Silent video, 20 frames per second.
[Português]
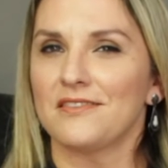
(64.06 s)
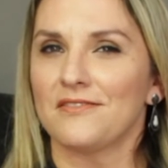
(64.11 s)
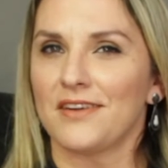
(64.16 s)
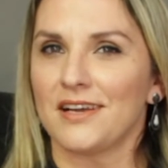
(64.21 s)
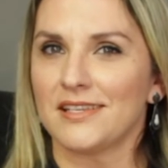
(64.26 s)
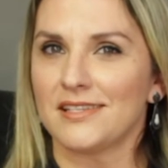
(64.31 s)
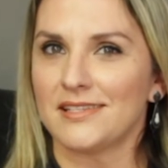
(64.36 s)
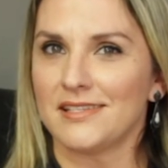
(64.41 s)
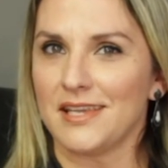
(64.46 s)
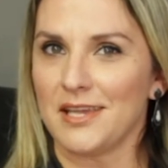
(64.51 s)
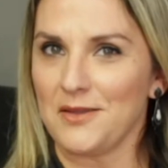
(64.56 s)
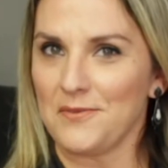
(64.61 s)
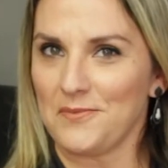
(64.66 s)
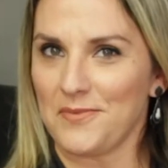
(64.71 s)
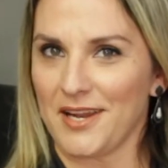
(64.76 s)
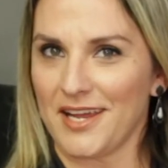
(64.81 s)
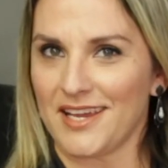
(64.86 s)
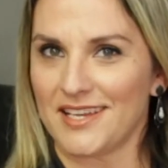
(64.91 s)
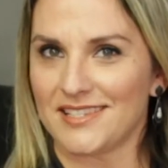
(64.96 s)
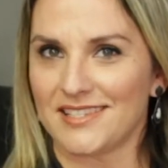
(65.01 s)
vá sem
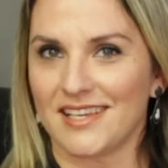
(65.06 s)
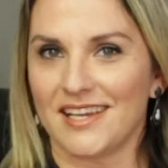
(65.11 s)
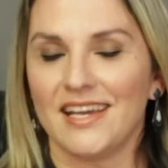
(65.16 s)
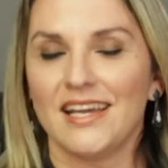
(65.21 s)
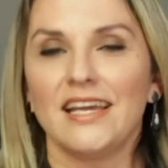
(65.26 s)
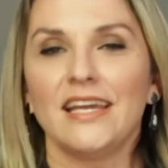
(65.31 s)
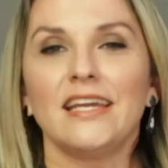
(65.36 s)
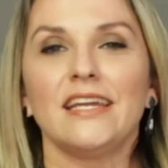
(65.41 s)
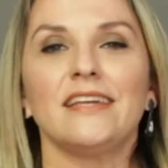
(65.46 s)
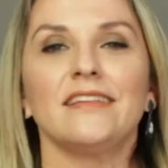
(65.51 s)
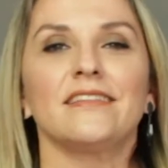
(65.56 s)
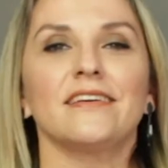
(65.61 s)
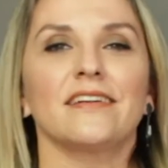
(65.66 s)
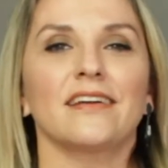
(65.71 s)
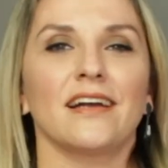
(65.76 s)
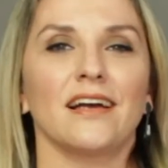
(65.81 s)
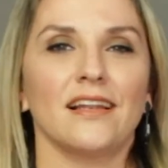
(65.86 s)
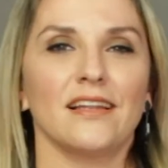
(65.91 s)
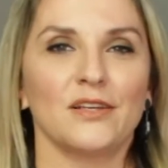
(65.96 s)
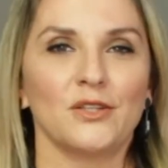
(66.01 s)
pressa,
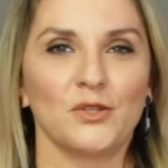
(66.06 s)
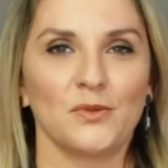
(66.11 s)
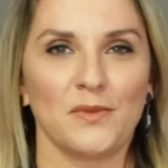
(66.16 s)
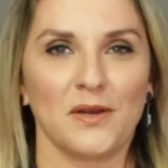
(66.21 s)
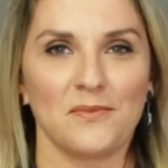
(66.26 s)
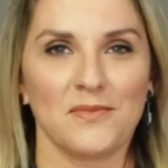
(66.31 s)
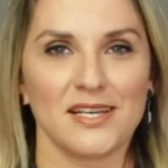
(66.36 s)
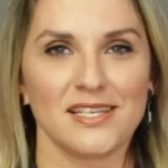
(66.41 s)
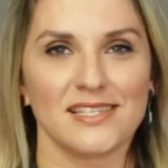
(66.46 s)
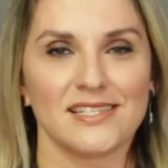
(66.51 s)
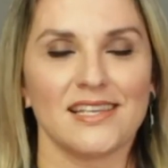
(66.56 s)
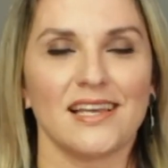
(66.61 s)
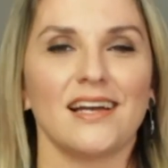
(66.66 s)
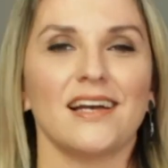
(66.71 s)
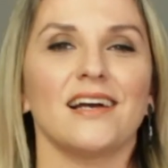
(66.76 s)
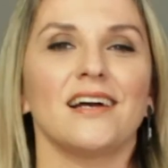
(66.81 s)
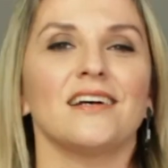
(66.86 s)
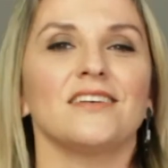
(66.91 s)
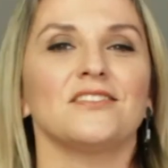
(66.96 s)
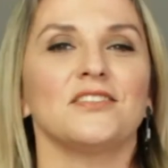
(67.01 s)
intercalando uma
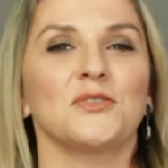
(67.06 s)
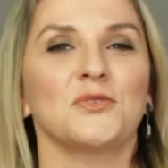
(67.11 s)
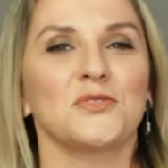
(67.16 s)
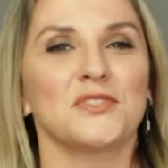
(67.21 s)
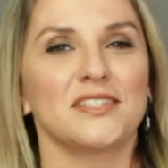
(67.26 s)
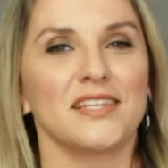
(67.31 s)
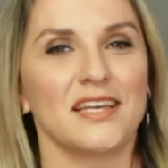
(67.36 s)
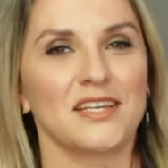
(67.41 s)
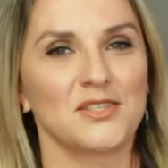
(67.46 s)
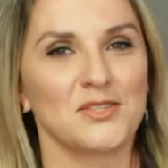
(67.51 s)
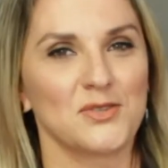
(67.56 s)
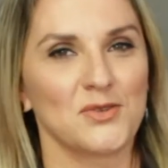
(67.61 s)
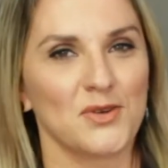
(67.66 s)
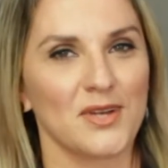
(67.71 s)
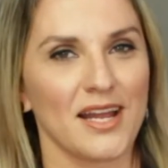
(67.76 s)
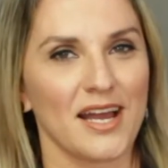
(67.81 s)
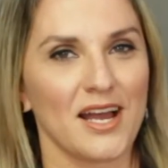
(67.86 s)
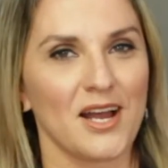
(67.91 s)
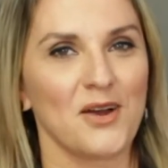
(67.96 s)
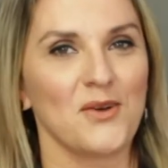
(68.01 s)
massagem, um sexo
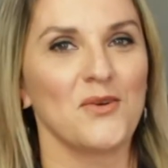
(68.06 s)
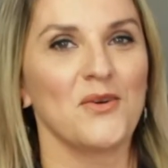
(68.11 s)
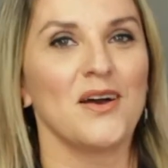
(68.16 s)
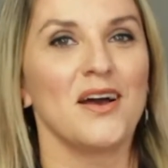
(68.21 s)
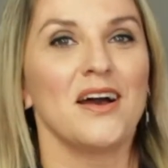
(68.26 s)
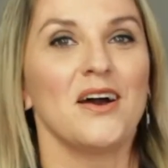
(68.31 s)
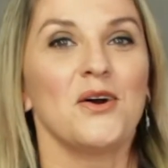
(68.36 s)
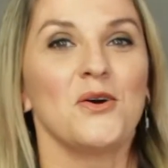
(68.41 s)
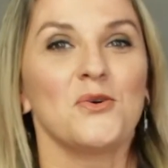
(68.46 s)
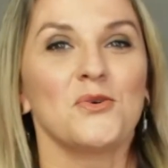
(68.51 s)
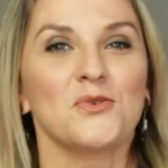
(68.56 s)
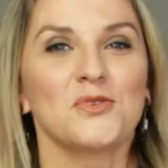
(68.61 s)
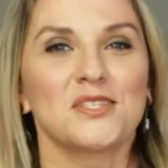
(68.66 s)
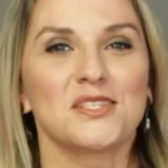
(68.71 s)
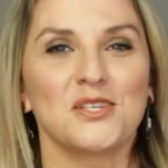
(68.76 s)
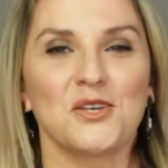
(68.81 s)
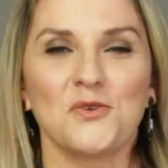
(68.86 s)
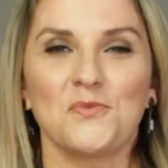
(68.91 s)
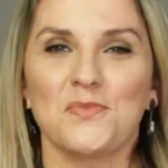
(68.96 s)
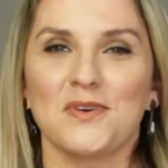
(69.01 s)
oral. O
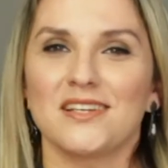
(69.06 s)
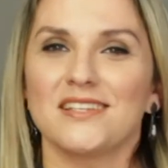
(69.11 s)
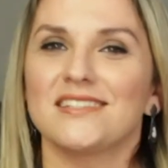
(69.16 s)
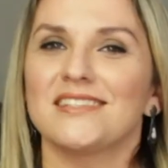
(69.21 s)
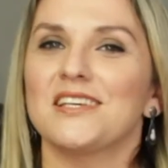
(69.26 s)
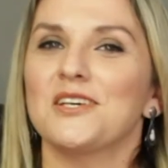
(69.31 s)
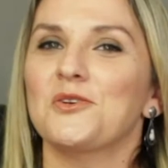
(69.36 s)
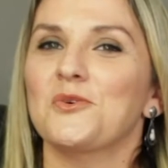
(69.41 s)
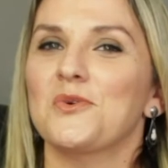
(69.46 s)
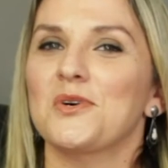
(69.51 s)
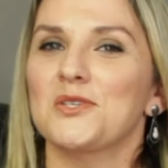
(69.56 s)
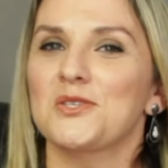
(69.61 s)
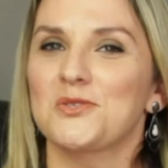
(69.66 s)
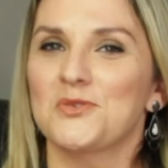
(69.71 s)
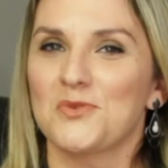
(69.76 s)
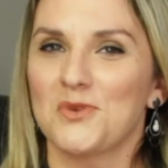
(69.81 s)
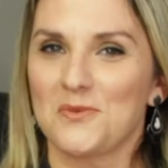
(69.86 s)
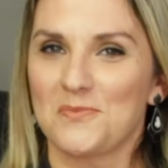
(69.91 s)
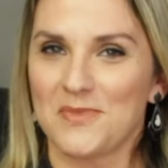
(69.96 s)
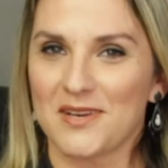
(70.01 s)
seu parceiro ou a
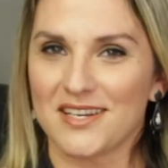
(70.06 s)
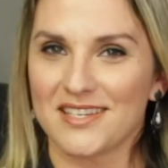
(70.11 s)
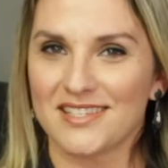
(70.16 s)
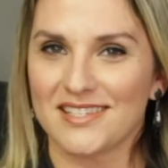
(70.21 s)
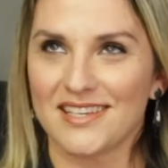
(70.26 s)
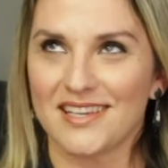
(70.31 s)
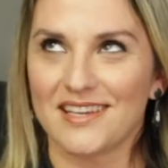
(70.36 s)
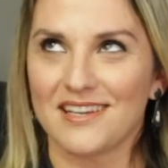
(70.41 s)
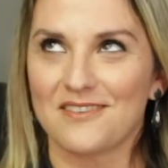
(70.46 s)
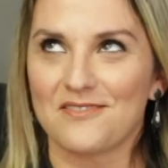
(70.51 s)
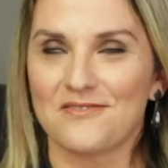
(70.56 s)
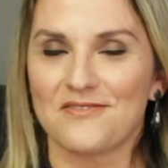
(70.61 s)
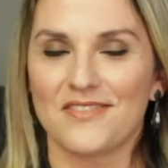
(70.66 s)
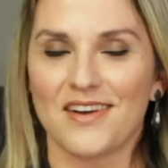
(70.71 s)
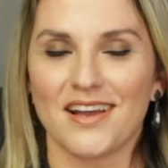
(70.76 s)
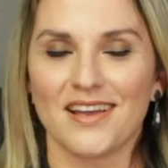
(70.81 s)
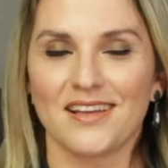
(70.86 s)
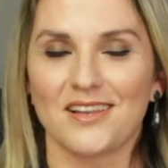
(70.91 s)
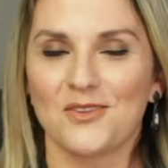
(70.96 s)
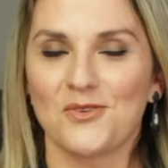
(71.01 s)
sua parceira
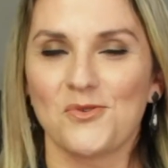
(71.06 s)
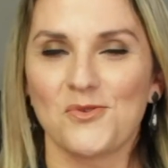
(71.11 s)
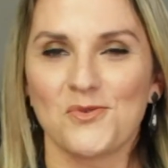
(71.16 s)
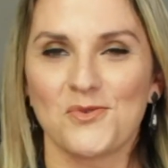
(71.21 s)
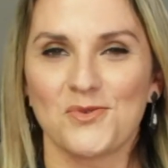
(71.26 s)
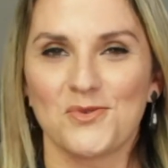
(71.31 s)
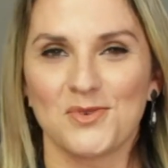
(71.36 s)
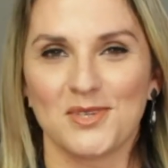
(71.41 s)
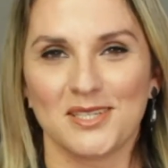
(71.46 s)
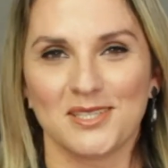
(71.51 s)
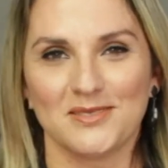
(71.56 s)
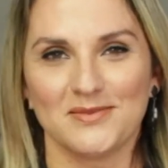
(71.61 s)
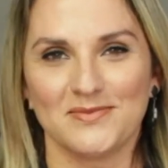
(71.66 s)
vai à loucura.